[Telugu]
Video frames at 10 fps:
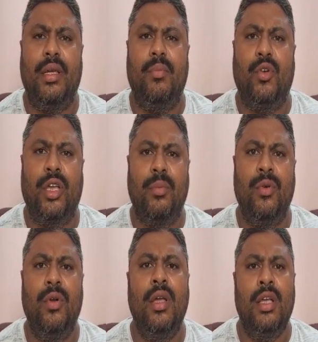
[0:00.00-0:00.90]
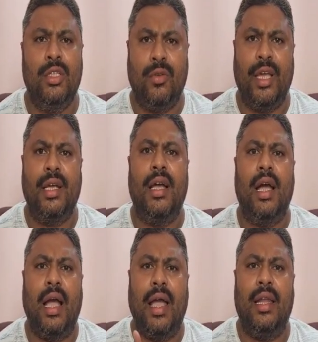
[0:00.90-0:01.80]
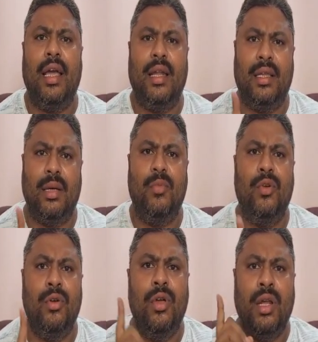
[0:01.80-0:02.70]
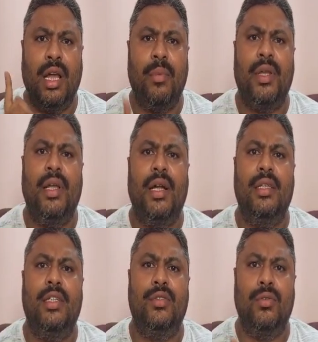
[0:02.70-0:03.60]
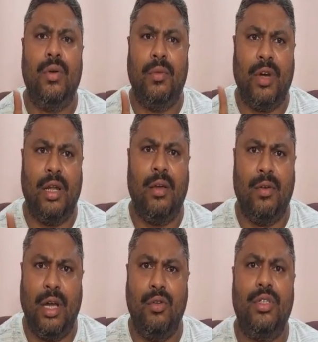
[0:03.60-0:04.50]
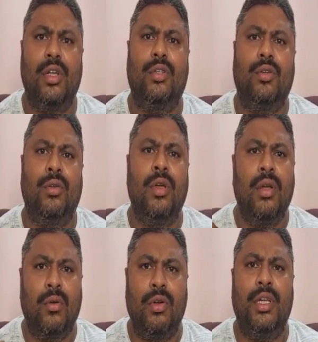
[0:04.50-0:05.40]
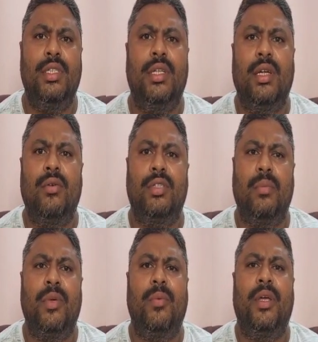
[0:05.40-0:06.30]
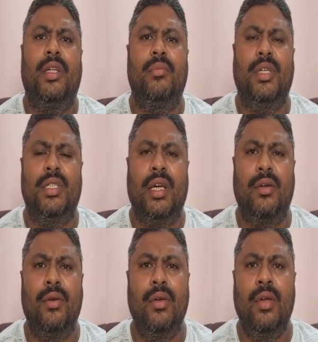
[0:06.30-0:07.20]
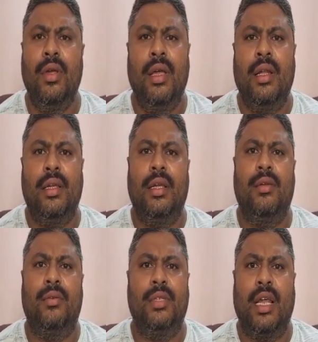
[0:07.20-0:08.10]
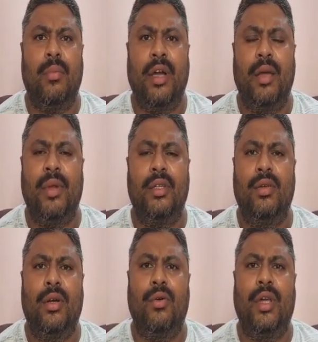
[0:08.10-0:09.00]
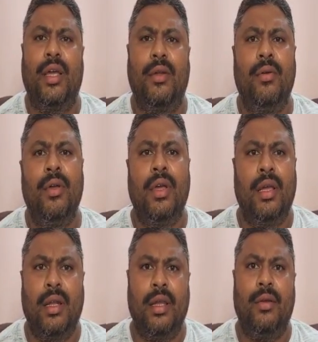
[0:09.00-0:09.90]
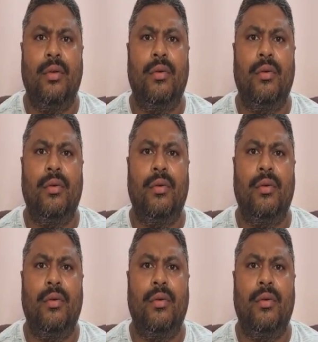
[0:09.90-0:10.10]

ఈ ముఖ్యము స్వయంగా ఆయన ఆయన తమ్ముడు నాపై దాడి చేసి వాళ్ళ అనుచరులతో కొట్టించి నన్ను చంపే ప్రయత్నం చేశారు నేను చాలా భయభ్రాంతిగా గురయ్యాను నేను